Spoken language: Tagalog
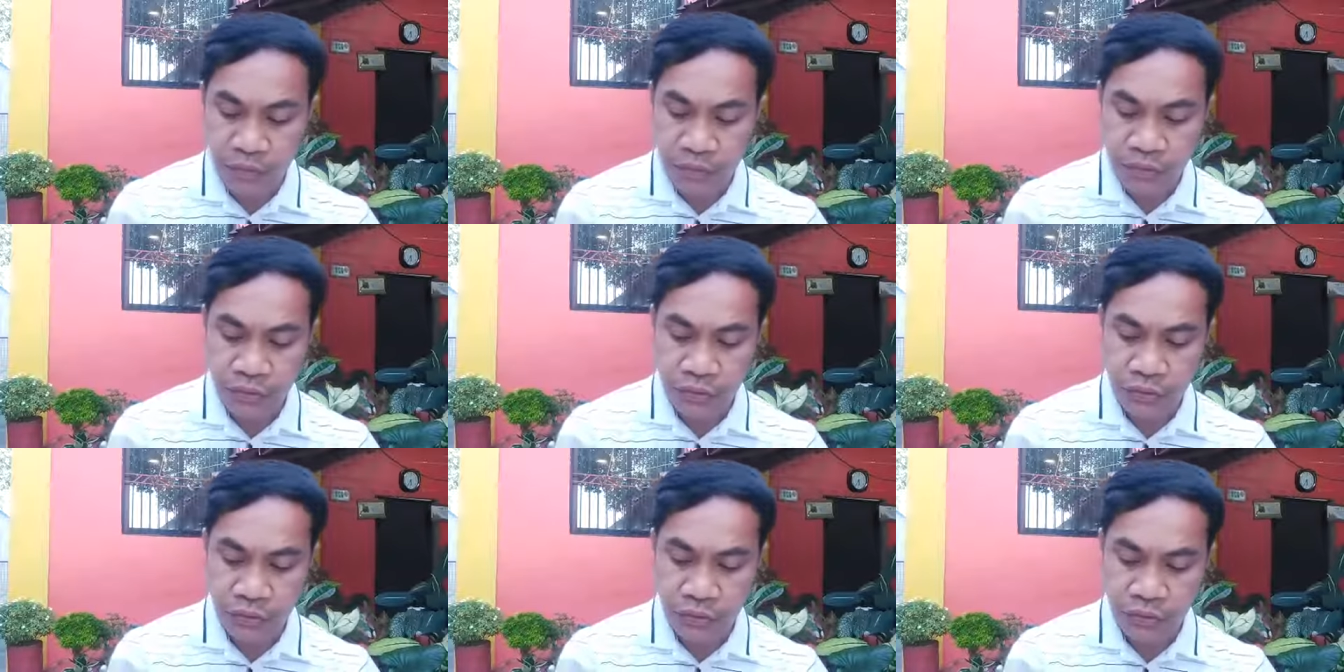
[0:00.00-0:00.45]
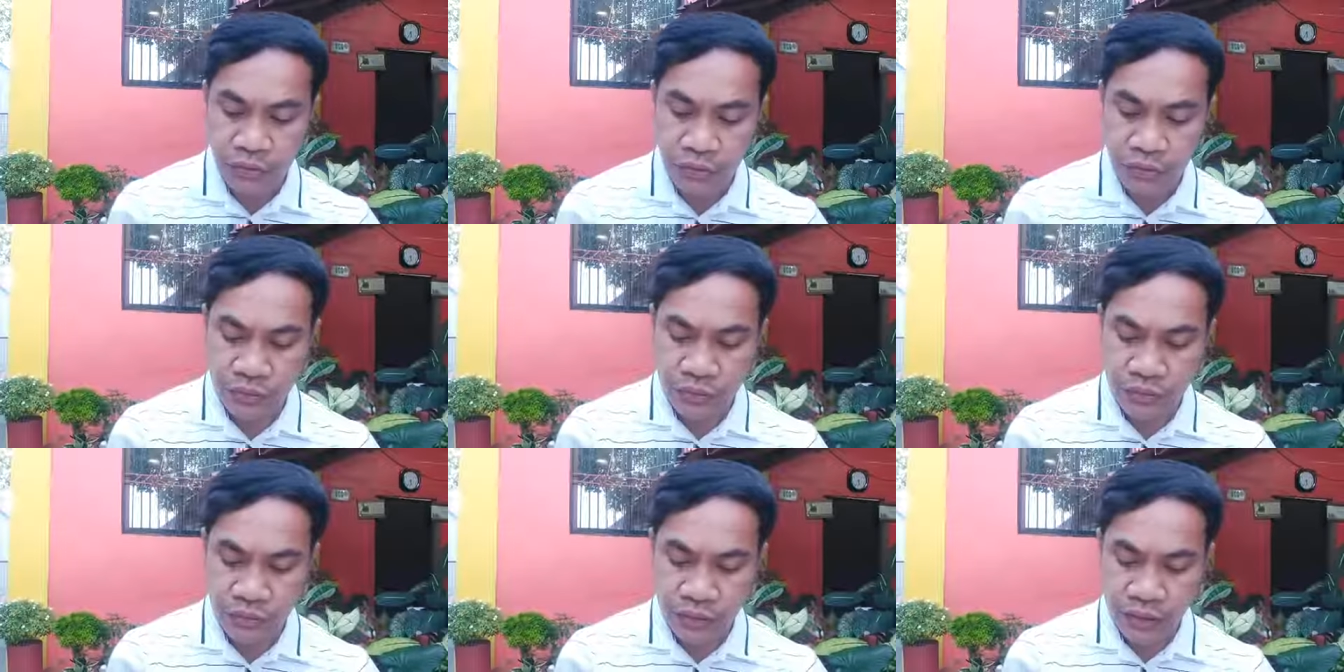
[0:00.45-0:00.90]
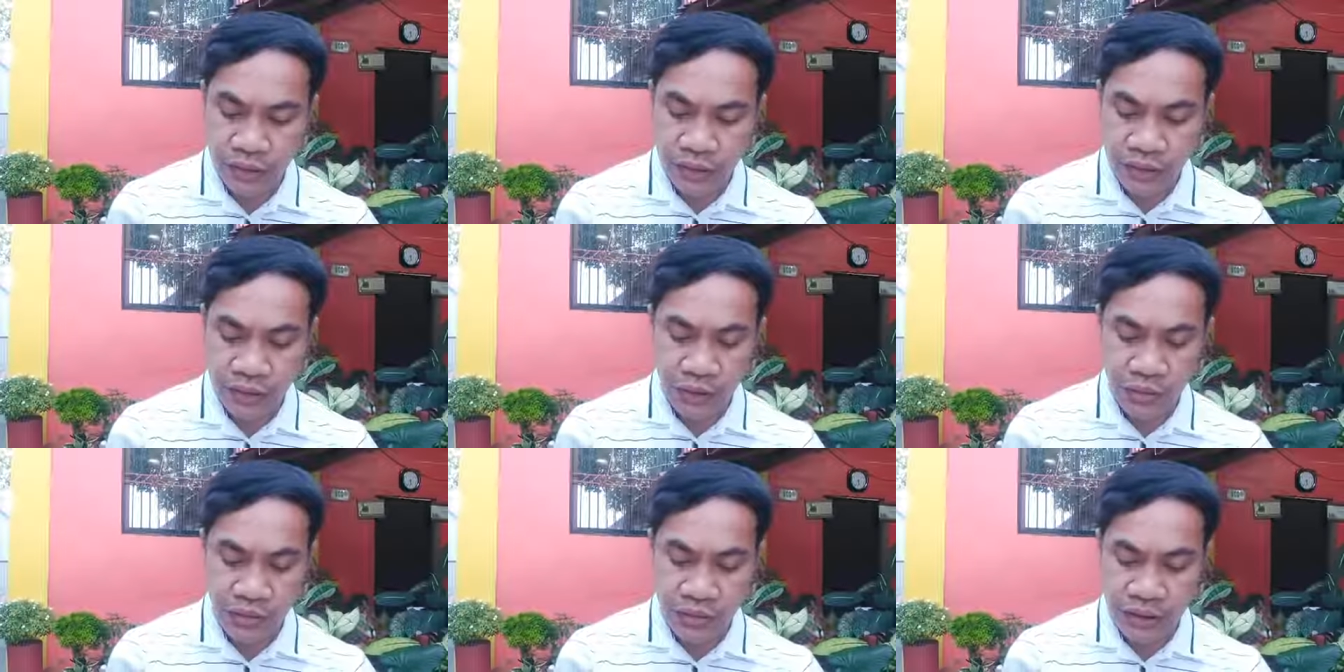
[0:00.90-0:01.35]
So,
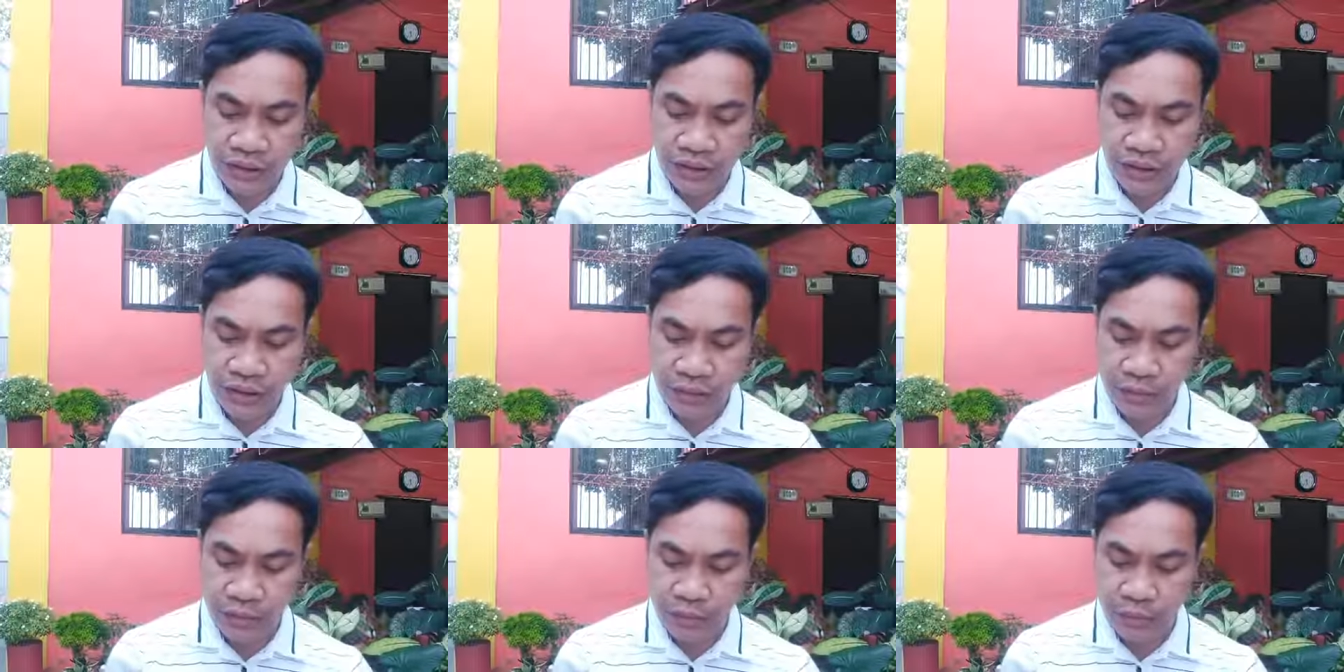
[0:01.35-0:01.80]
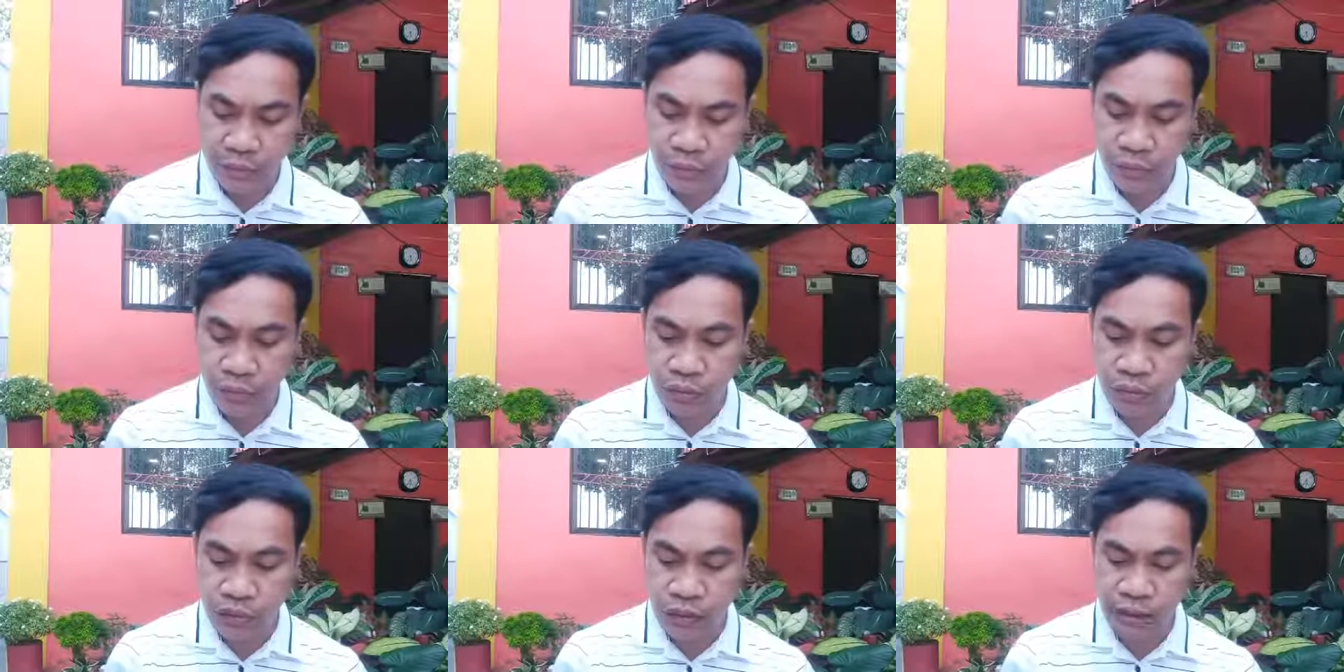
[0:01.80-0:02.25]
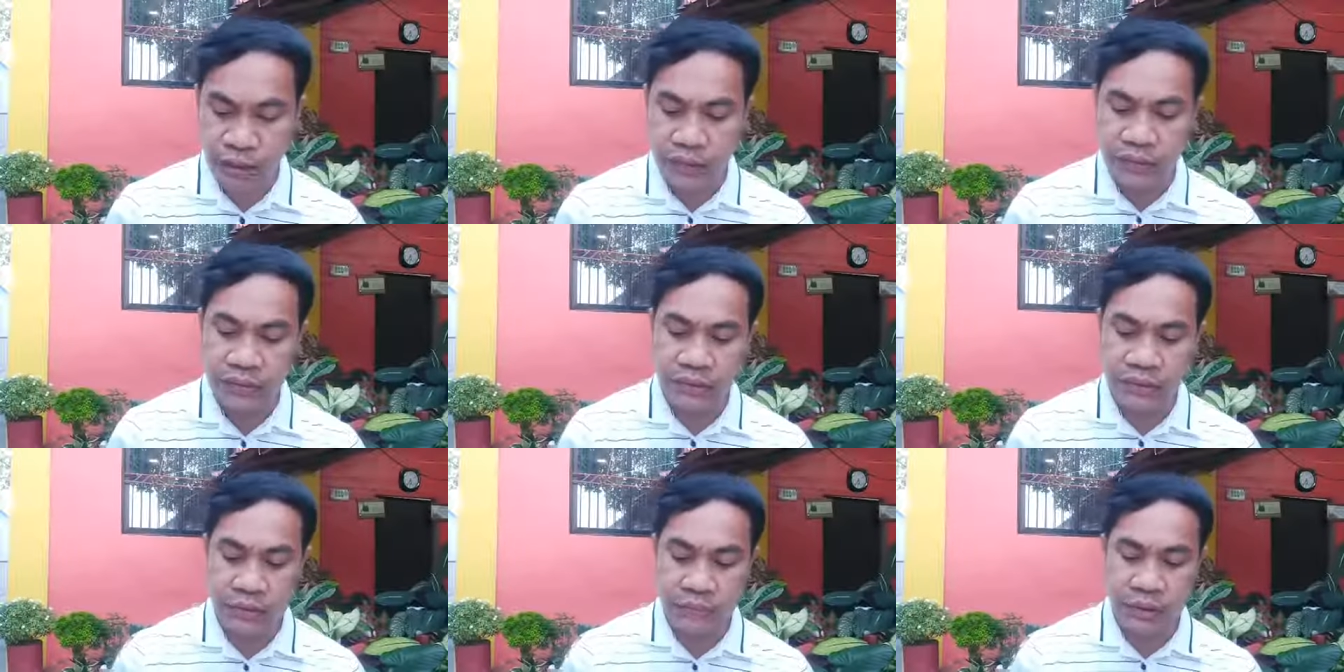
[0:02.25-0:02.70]
ito yung sinasabi po una,
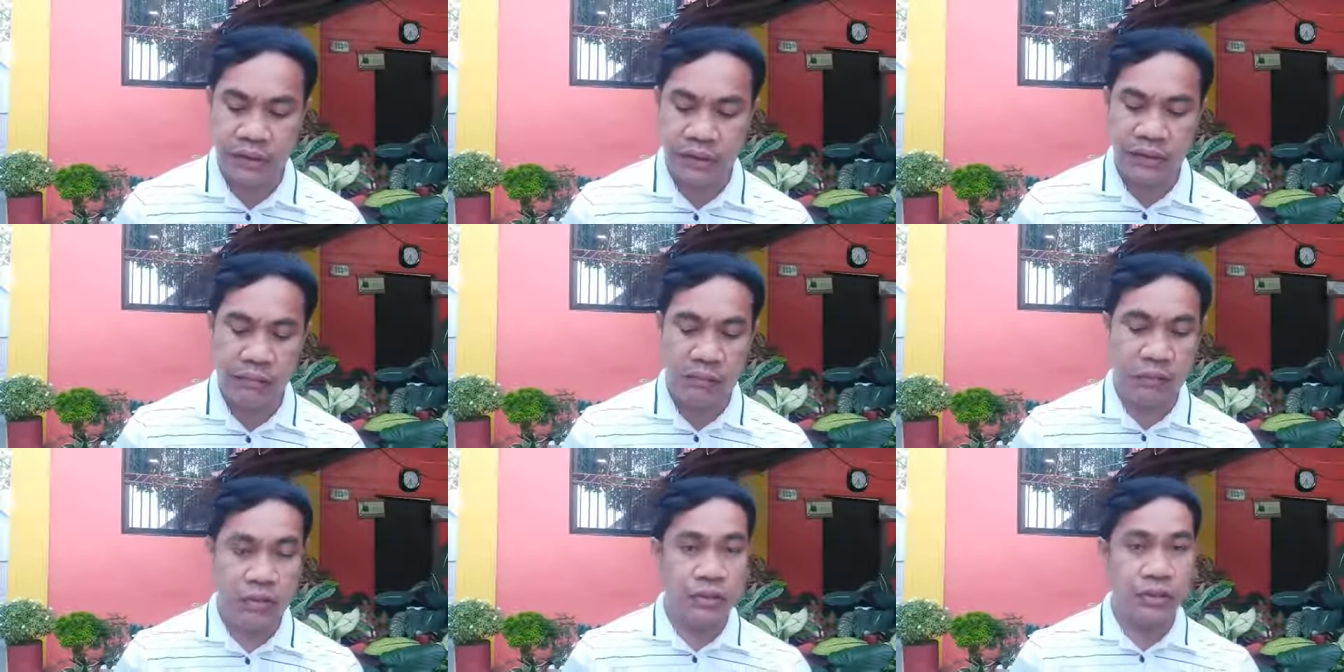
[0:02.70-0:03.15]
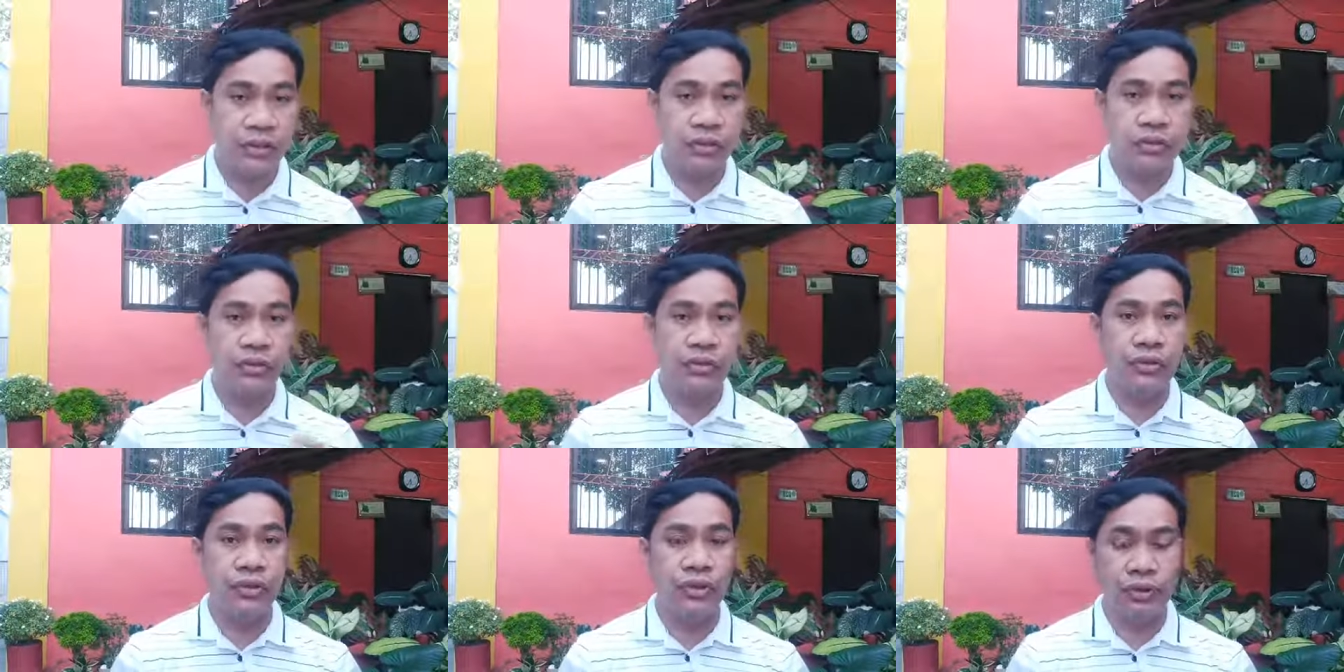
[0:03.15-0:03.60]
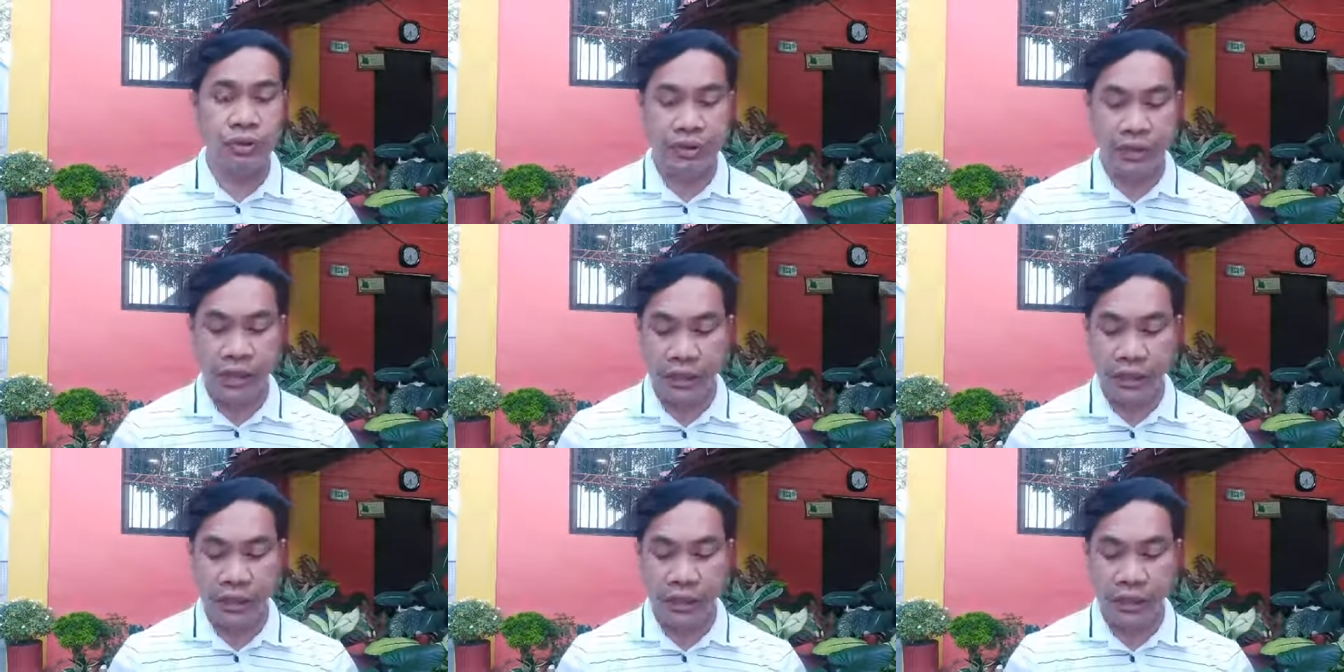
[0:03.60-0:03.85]
'di ba, the persecution.